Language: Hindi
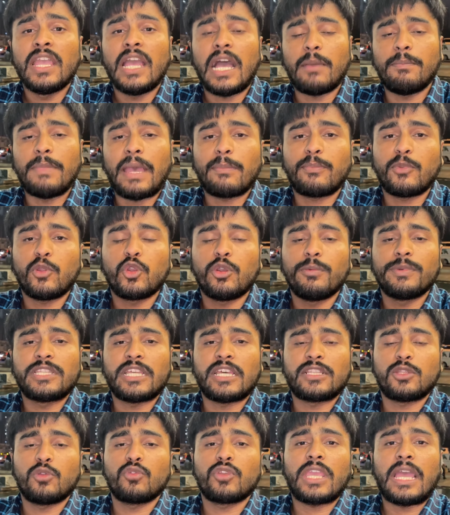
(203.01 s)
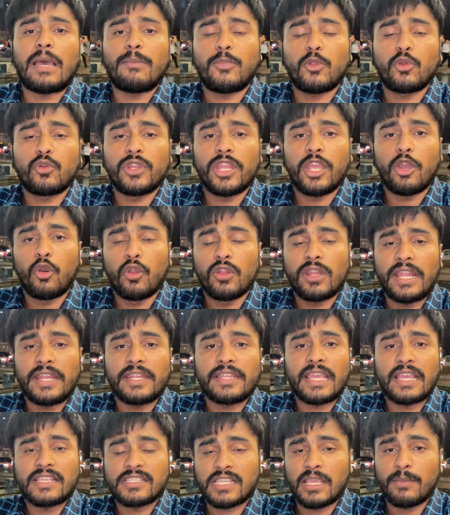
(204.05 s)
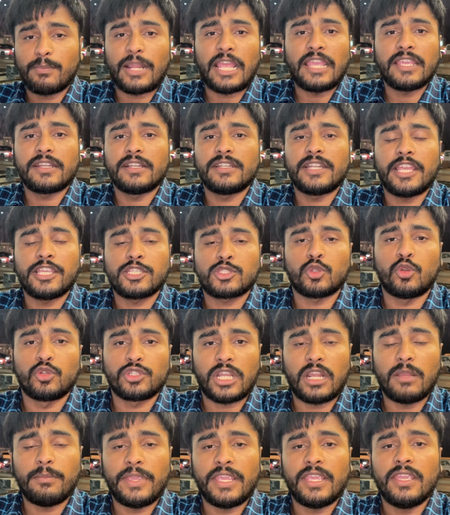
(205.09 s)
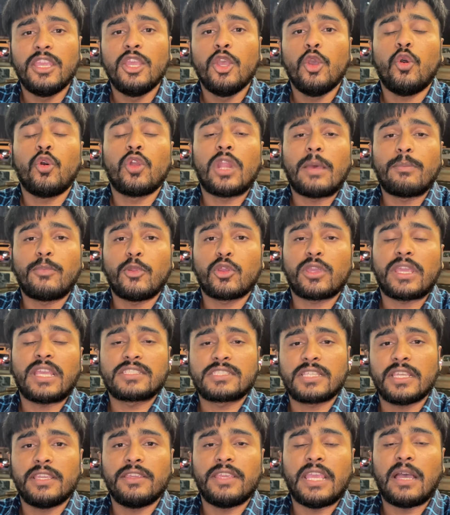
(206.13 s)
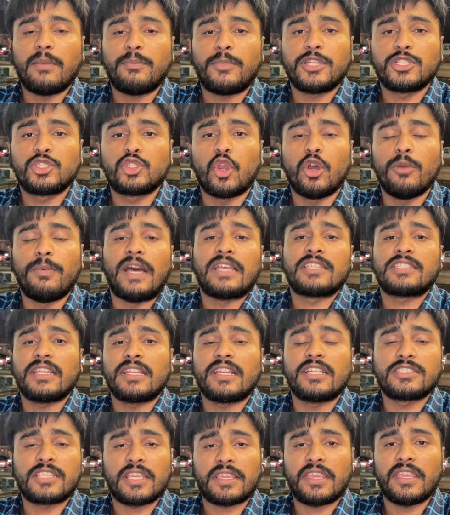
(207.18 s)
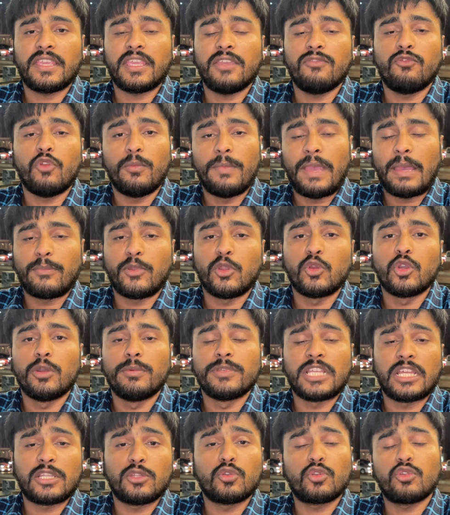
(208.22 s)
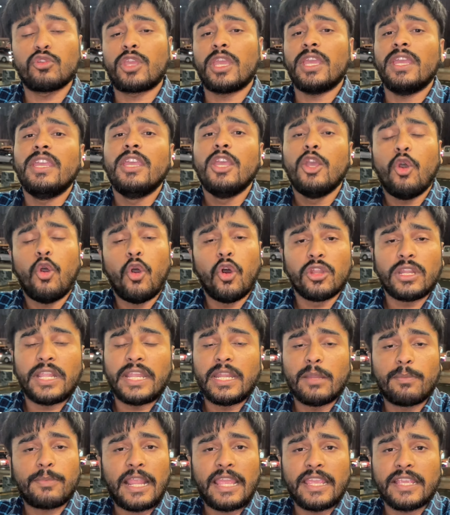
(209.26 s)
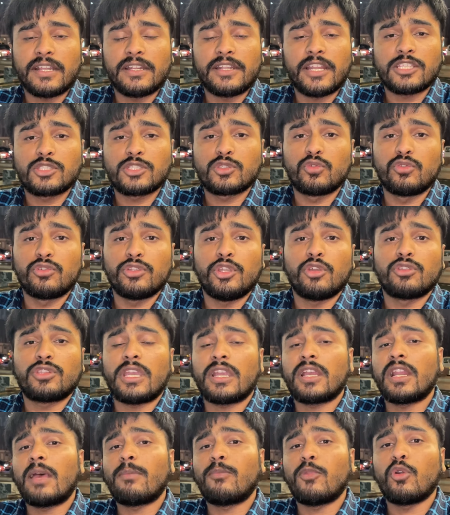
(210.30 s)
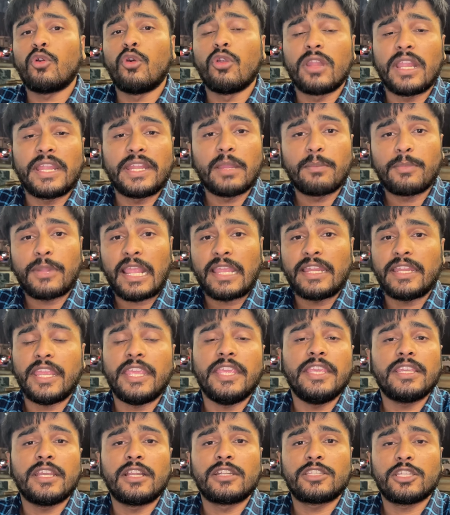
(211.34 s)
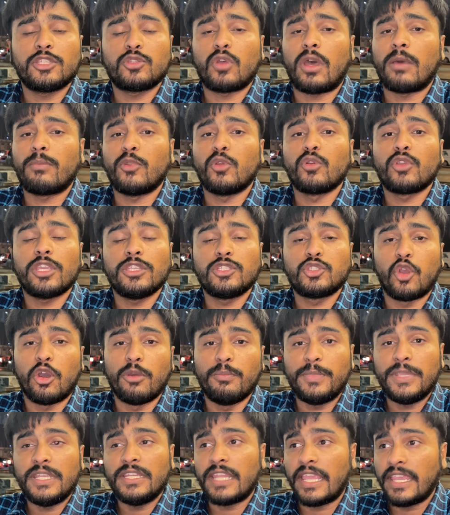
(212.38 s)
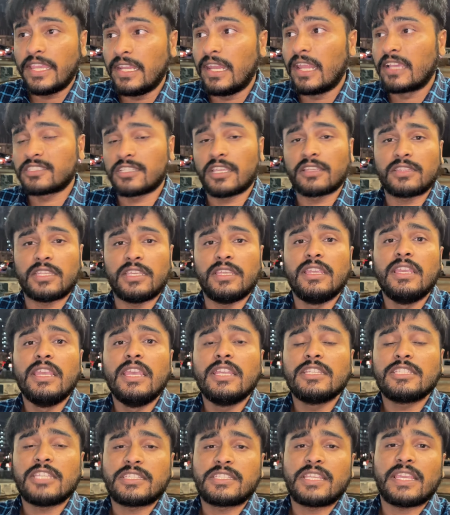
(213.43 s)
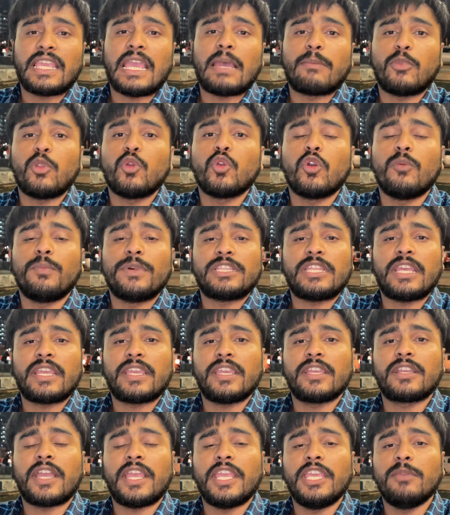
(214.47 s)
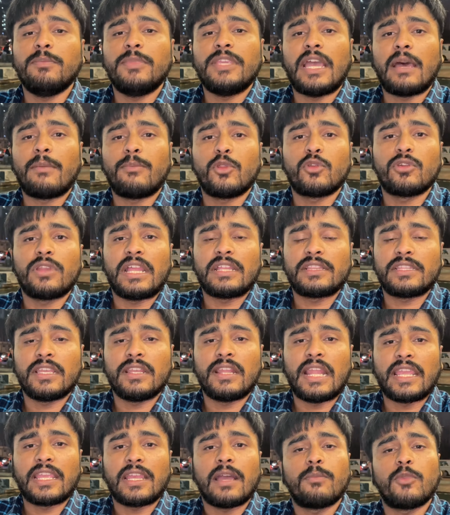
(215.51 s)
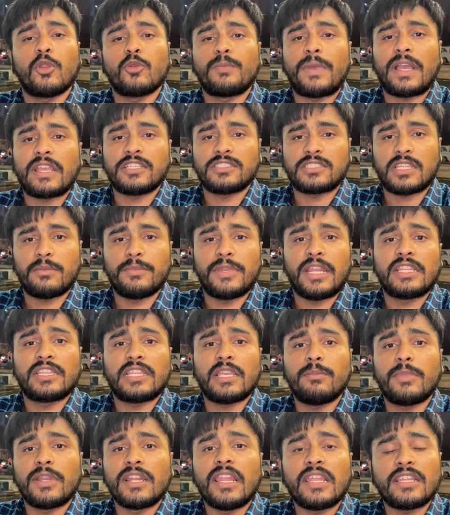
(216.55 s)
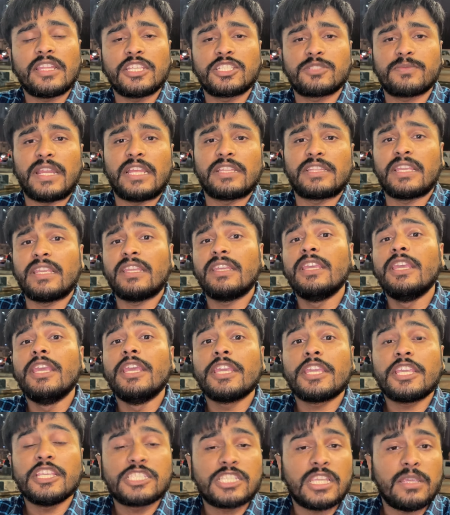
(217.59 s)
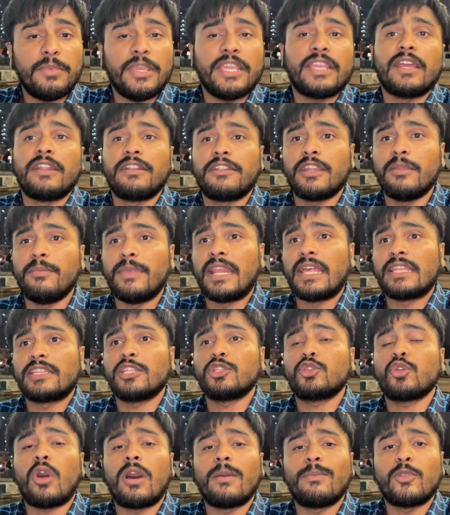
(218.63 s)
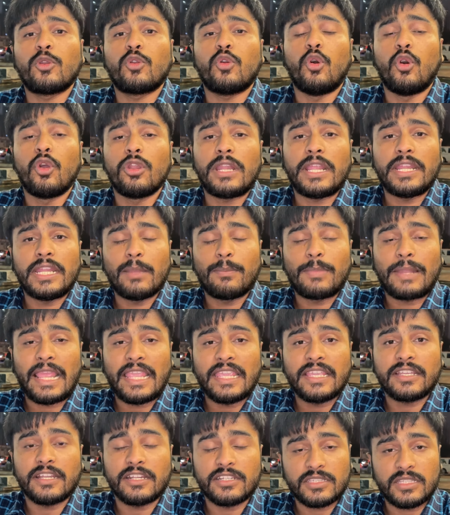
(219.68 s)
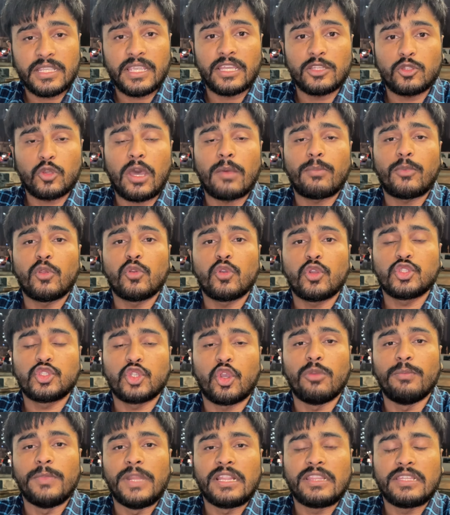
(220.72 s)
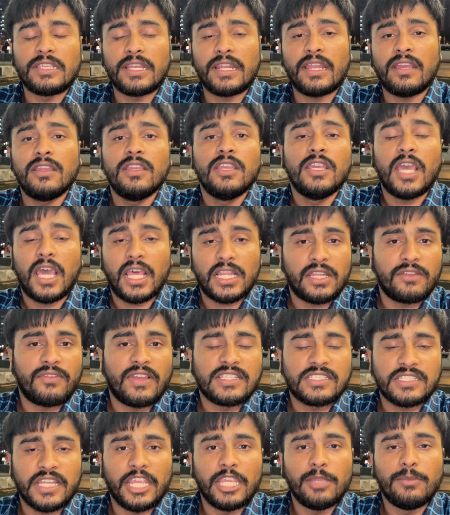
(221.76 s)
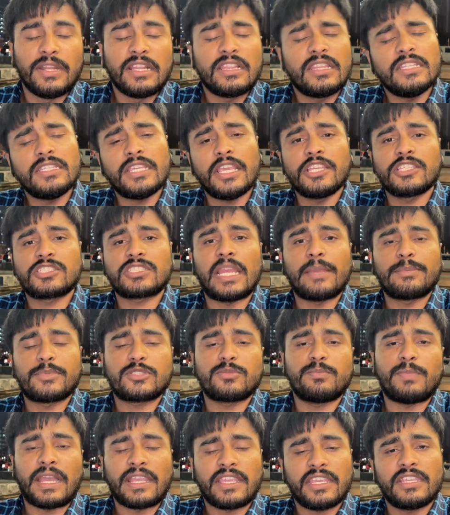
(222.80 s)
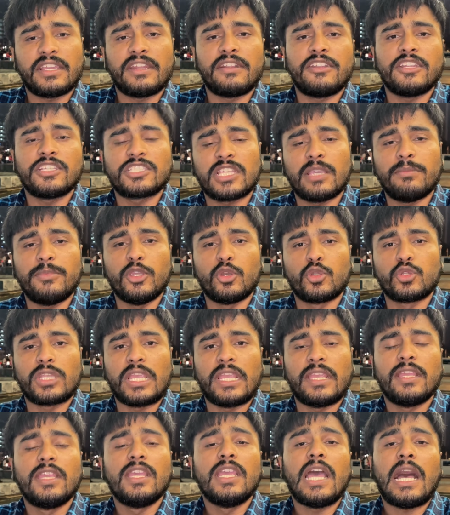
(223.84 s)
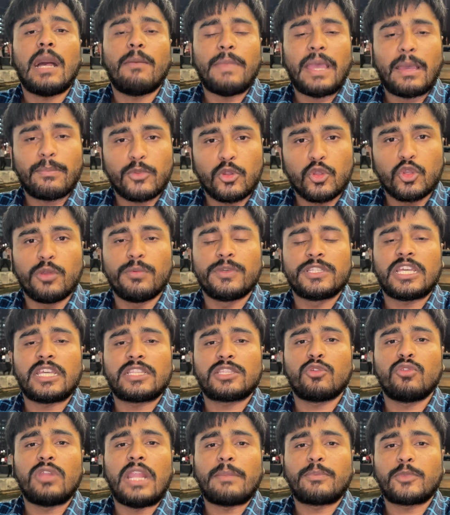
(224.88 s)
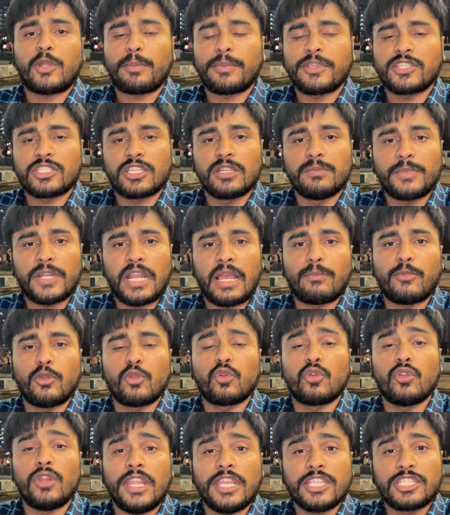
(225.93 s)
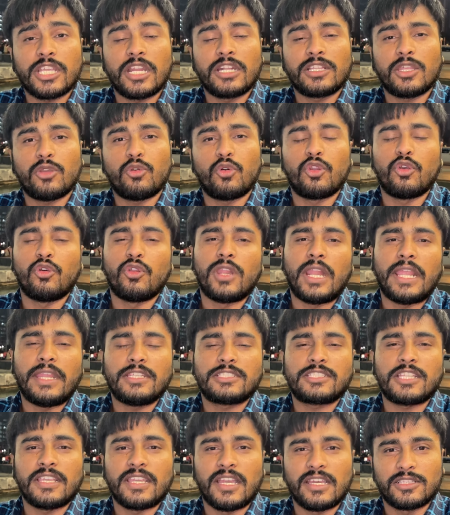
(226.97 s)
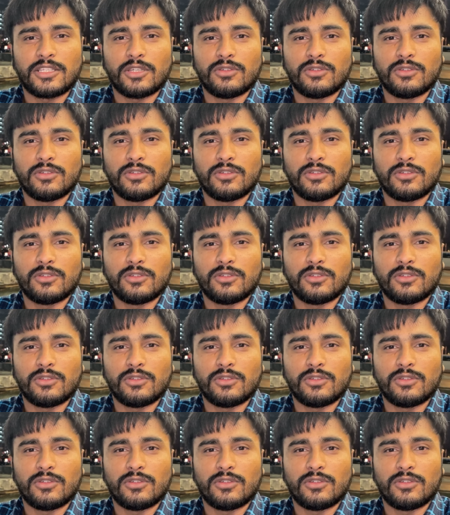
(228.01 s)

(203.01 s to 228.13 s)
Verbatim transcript: अब मैं आप लोगों को बताता हूँ कि आप लोगों ने ऑनलाइन कैसे अप्लाई करना है इस होटल में और आप लोग कैसे यहाँ पर जॉब हासिल कर सकेंगे वो मैं आप लोगों को बताता हूँ क्योंकि ऑनलाइन अप्लाई करना ज़रूरी होता है अगर आप लोग ऑनलाइन अप्लाई नहीं करते तो आप लोगों की जॉब भी नहीं लग सकती जैसे कि आप लोगों को पता है कि कहीं भी आप लोग रहते हैं लाइक आप लोग पाकिस्तान में रहते हैं बांग्लादेश में रहते हैं किसी भी कंट्री कंट्री में रहते हैं तो आप लोग ऑनलाइन अप्लाई करते हैं तो आप लोगों को जॉब मिलती है ना अदरवाइज़ नहीं मिलती यही स्टेप्स बाकी कंट्रीज़ के भी होते हैं अब मैं आप लोगों को बताता हूँ लैपटॉप की स्क्रीन पर आप लोगों को ले चलता हूँ और ऑनलाइन सिखाता